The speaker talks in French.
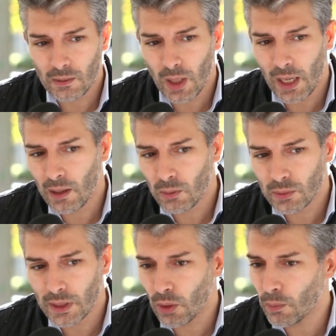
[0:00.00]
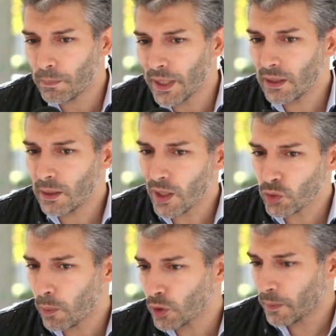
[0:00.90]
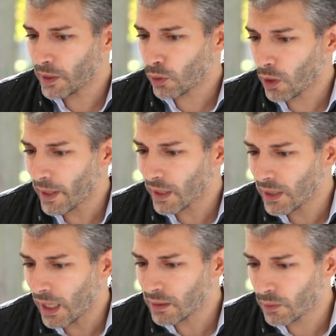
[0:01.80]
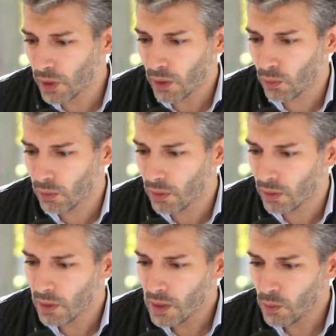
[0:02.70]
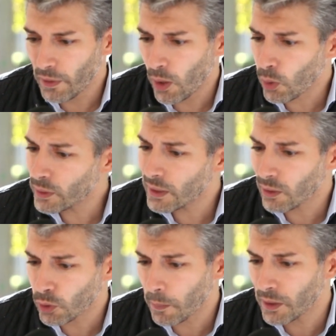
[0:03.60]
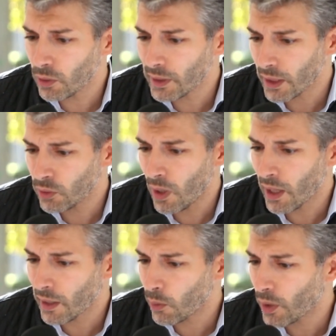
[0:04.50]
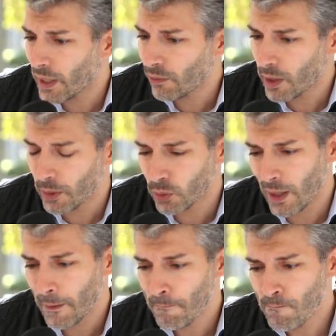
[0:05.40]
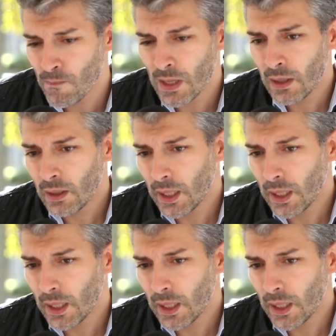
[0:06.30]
voilà, on est dans pleine démarche de prospection commerciale, ça veut dire qu'on va rencontrer des entreprises de territoire et on relève les besoins. Et